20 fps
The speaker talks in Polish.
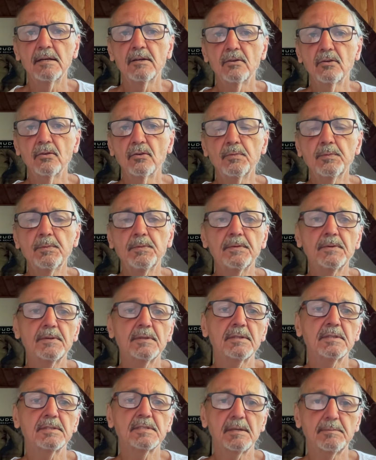lub
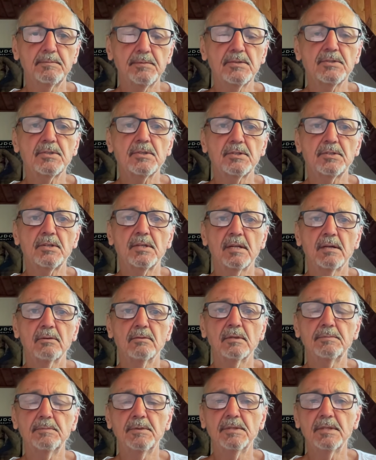e, zapisze się na
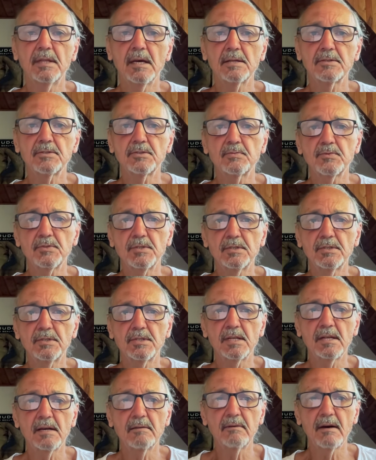webinar, czy
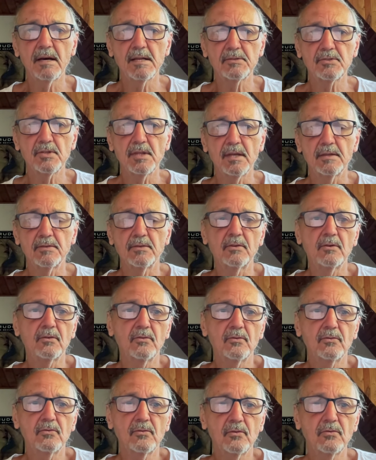przyjdzie na warsztat. No,
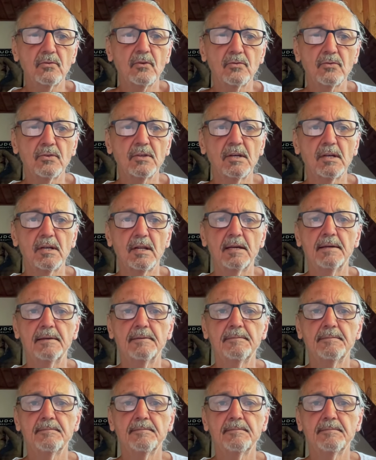no, no to tyle.